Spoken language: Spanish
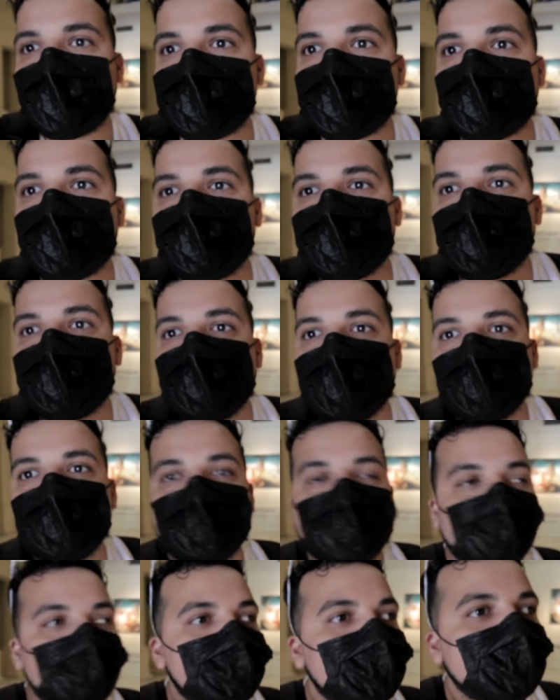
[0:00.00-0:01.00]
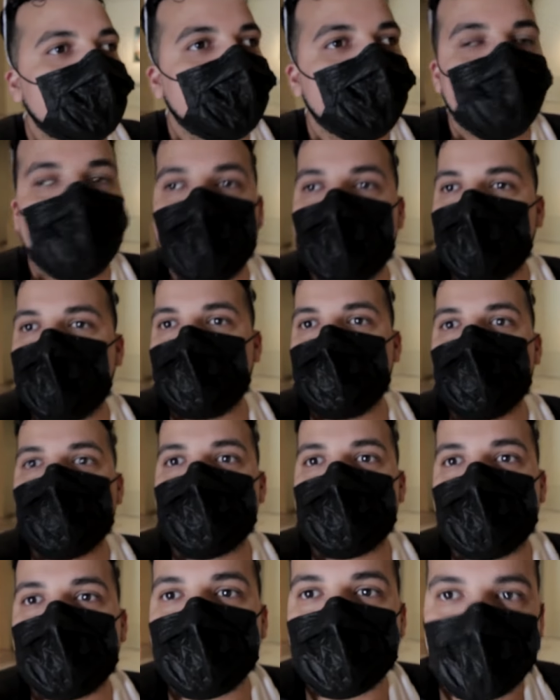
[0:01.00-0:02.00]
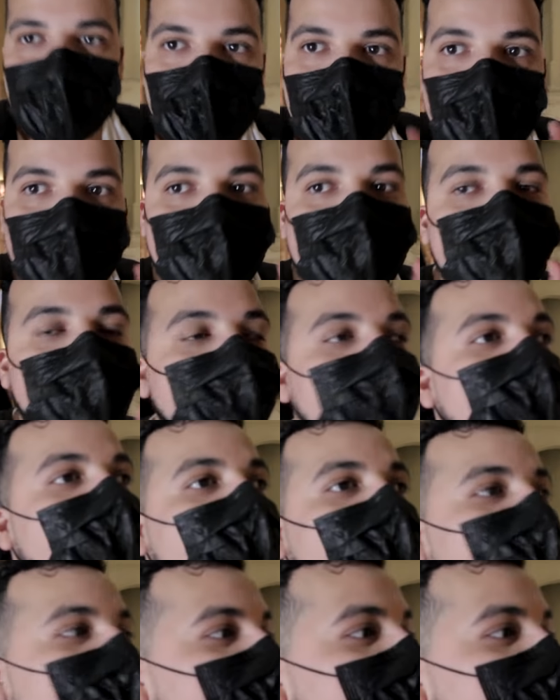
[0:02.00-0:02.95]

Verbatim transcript: pasar ahorita, estamos aquí en el Museo de Historia